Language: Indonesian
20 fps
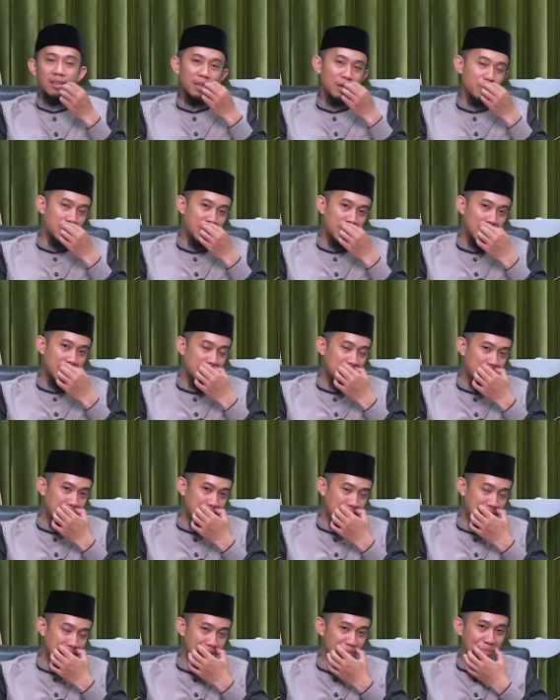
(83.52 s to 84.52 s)
yang mana
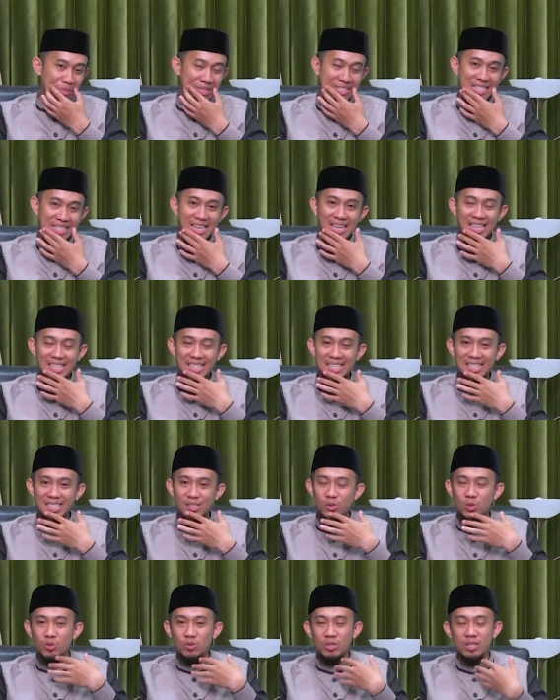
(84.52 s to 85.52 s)
eh, lebih maslahat
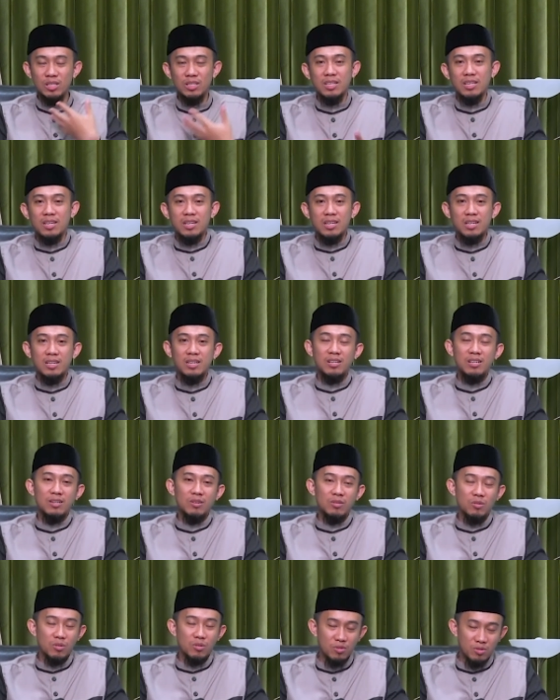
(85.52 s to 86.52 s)
untuk kita
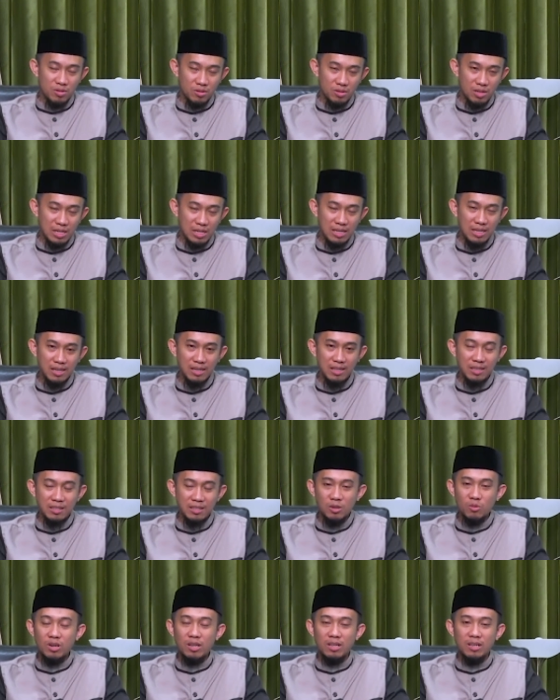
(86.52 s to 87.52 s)
orang lain
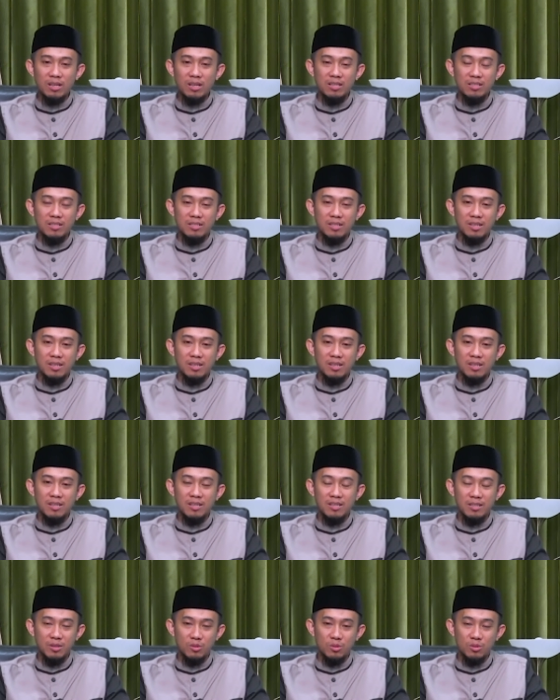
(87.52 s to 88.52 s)
keluarga
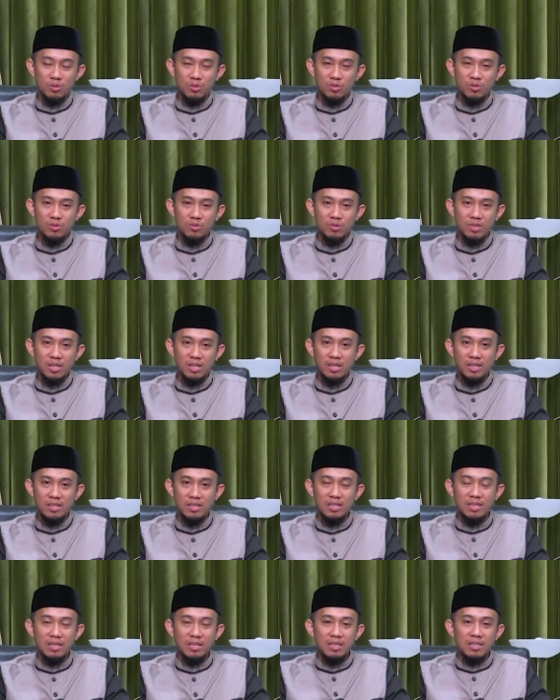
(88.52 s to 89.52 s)
secara khusus juga
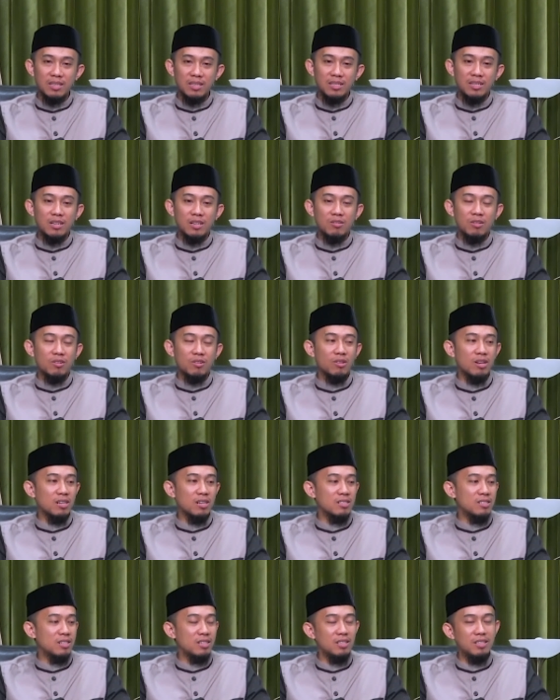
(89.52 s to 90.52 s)
dan orang-orang
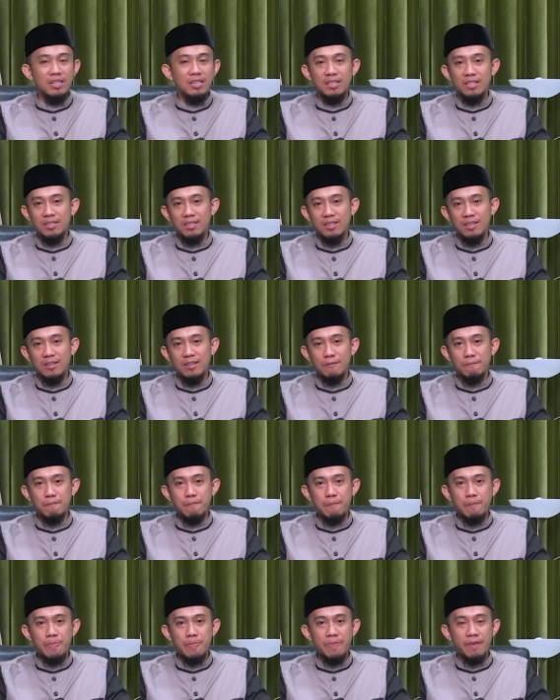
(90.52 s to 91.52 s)
di sekitar kita
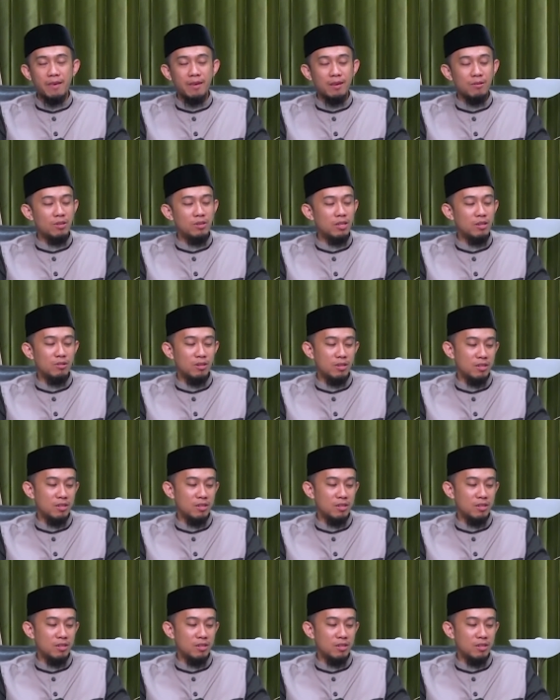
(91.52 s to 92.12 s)
ya Allah